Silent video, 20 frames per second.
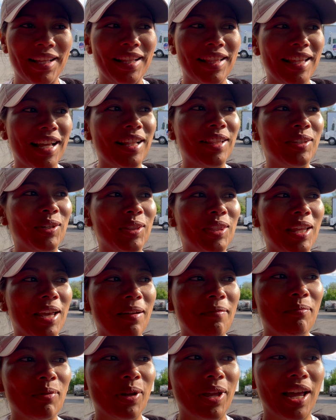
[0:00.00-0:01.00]
tanto
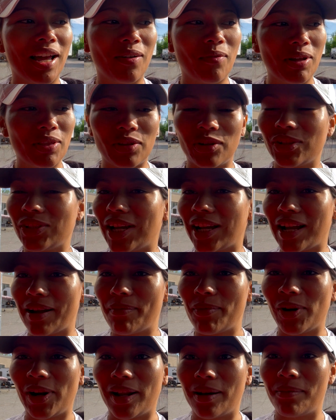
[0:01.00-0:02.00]
tiempo. Ya cuando
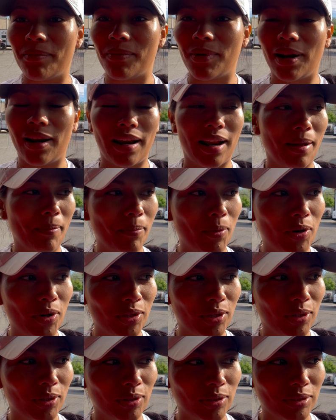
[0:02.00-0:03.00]
saquemos las
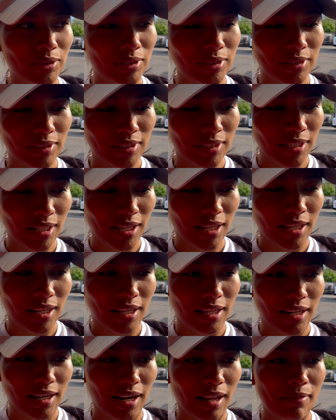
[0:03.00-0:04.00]
motos,
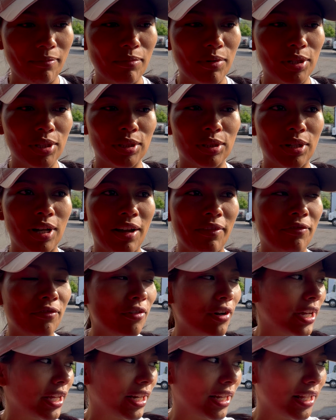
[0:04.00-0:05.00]
las motos
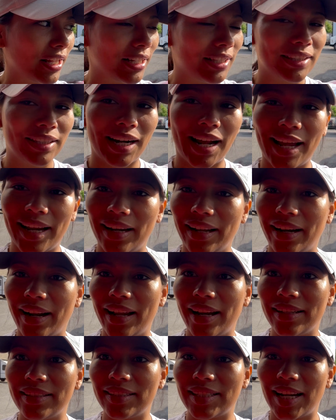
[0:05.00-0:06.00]
afuera del tráiler.
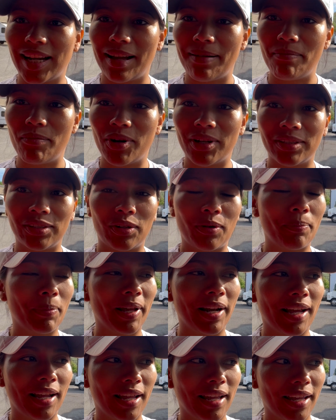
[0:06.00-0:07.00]
Ahí se las muestro
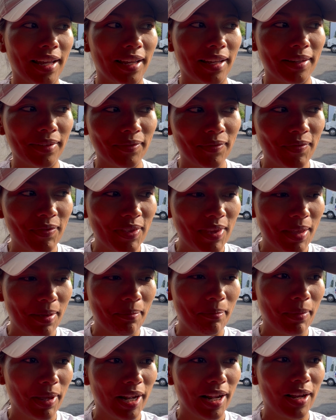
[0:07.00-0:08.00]
para que
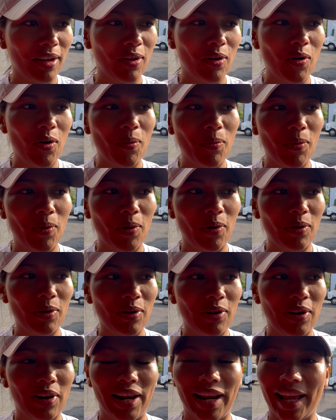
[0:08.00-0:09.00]
miren cómo
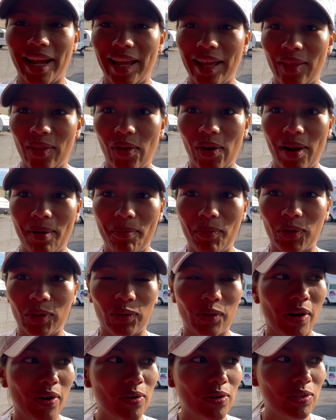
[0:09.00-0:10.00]
le quedó la moto
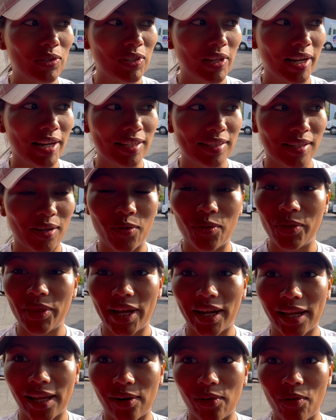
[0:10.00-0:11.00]
a José, la segunda
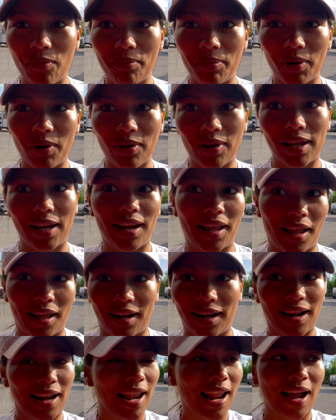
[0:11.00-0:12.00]
que él compró, que
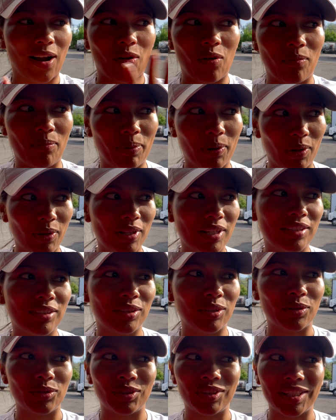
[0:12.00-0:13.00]
la compró
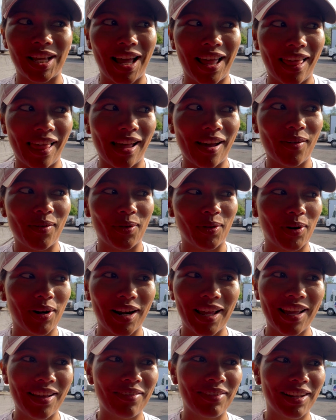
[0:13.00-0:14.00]
destrozada,
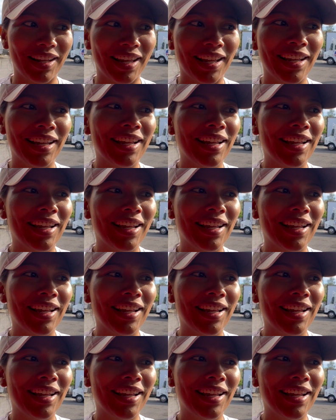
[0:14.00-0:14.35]
horrible.